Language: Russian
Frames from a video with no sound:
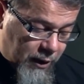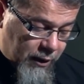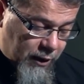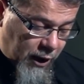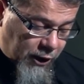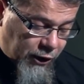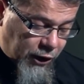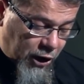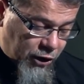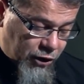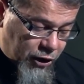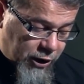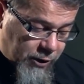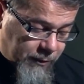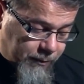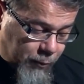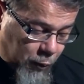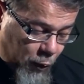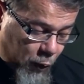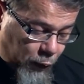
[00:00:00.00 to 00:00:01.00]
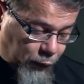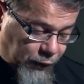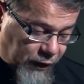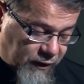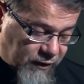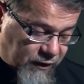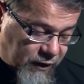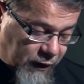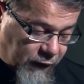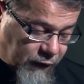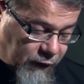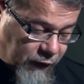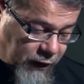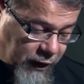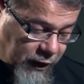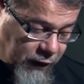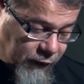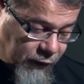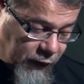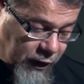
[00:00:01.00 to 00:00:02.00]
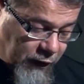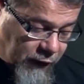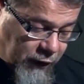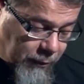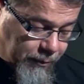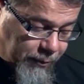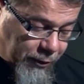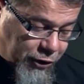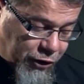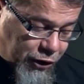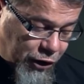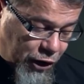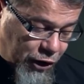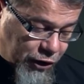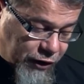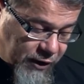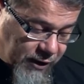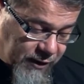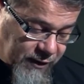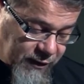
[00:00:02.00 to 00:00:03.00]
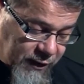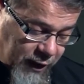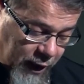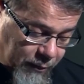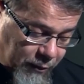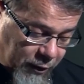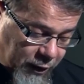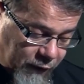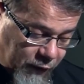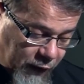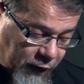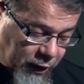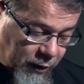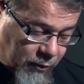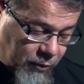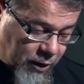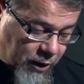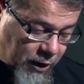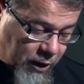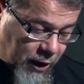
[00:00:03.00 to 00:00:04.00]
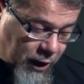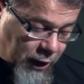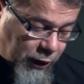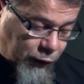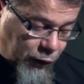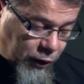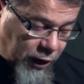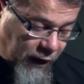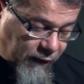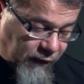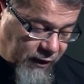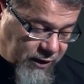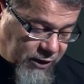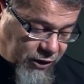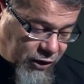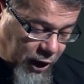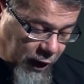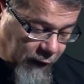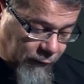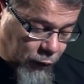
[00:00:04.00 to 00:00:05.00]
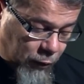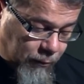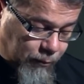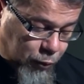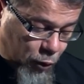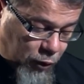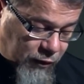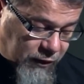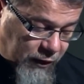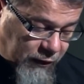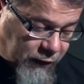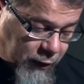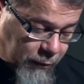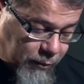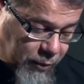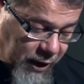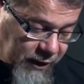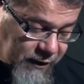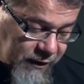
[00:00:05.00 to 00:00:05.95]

Когда же исполнится дни твои, и ты почешь с отцами твоими, то я восставлю после тебя